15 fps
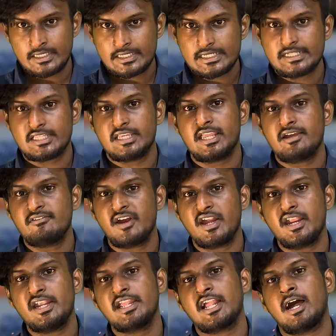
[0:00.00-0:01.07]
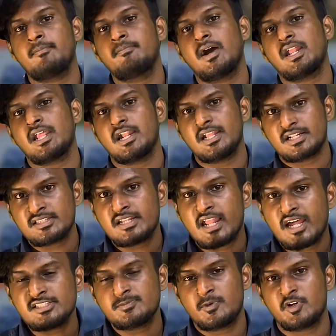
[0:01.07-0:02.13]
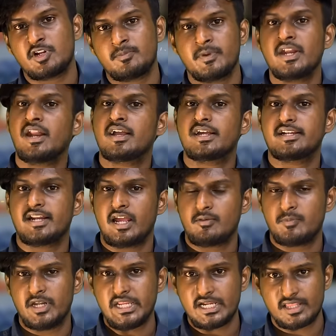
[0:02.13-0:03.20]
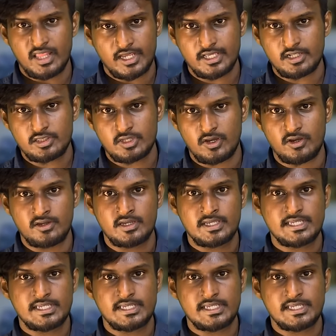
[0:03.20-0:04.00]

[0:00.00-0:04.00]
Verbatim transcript: இந்த ஏவுகணை நீங்கள் அம்பாலாலேருந்து லான்ச் பண்ணுறப்பே நாங்கள் ட்ராக் பண்ணிக்கிட்டு தான் இருந்தோம்